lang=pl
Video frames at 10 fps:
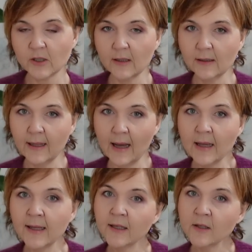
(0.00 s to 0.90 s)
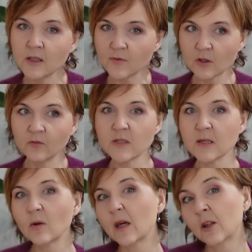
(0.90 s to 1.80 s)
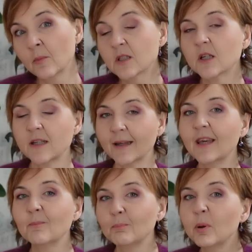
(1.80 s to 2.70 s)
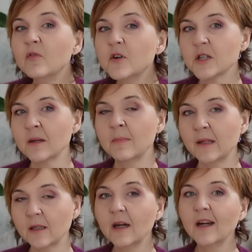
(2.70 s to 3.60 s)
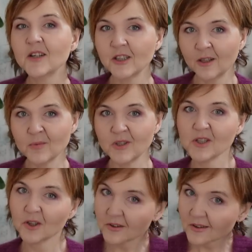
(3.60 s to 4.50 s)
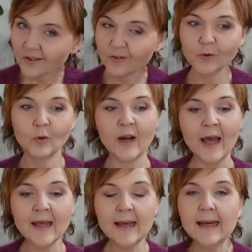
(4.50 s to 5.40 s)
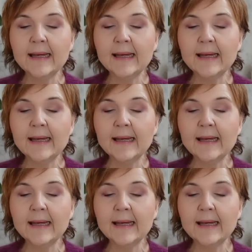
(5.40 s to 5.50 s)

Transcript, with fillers: czyli dla dziewczyn wysokich, no myślę, że takich powyżej 1,70 m w górę.